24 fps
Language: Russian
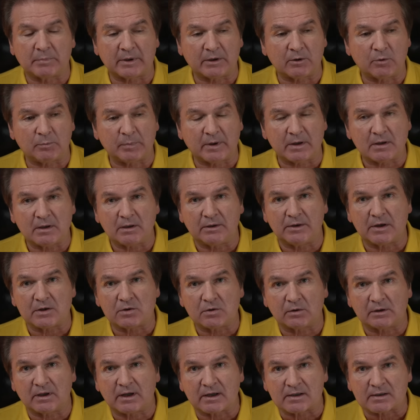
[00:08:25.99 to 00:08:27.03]
предупредил
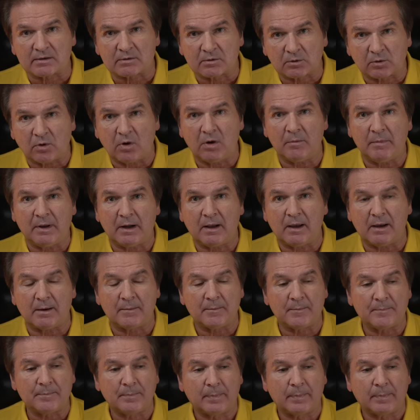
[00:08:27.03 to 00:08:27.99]
насчет Гастомеля.